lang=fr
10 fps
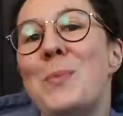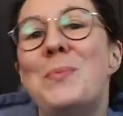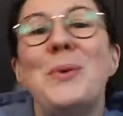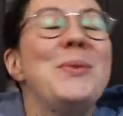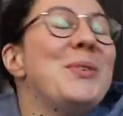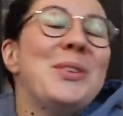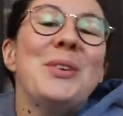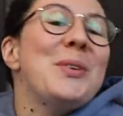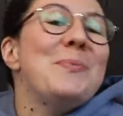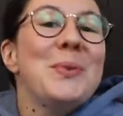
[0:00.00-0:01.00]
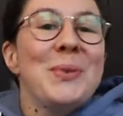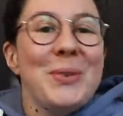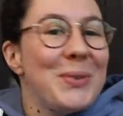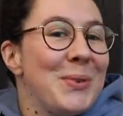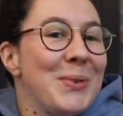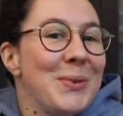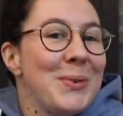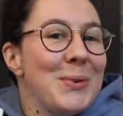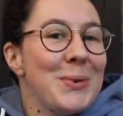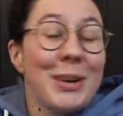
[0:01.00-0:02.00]
Bonjour,
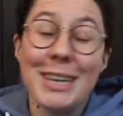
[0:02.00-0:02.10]
bonjour